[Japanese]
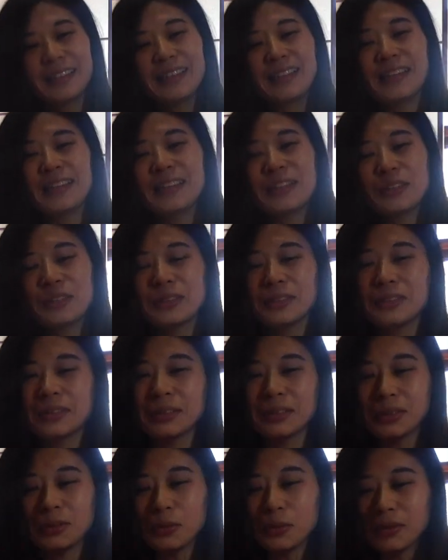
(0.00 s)
てい
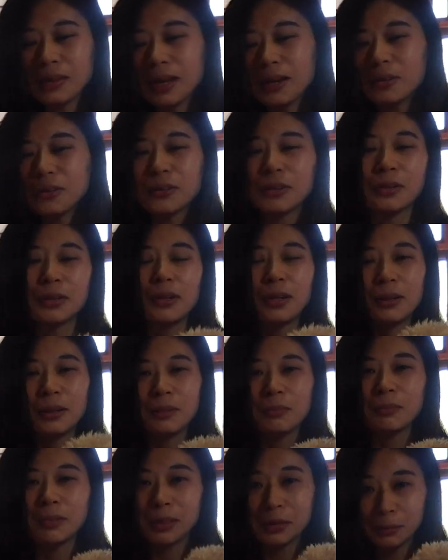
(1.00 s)
う動画を
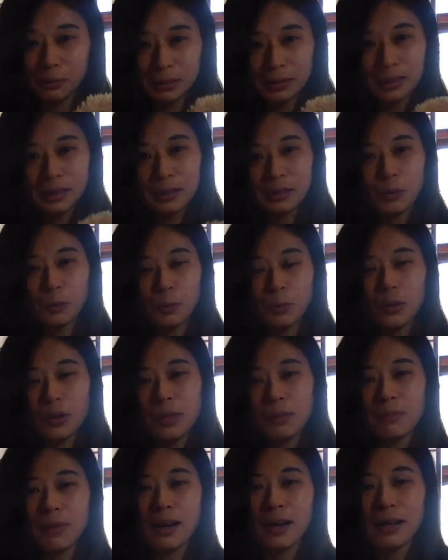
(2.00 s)
まとめたいと思
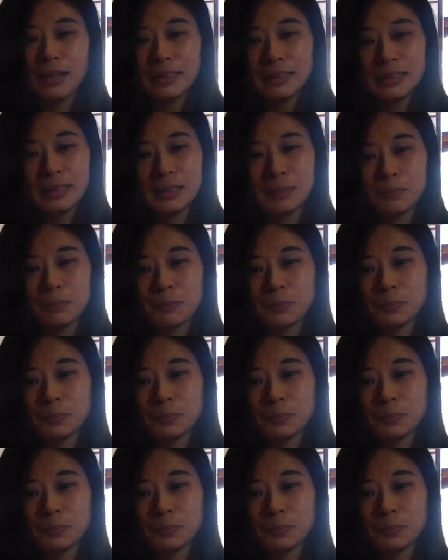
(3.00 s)
います。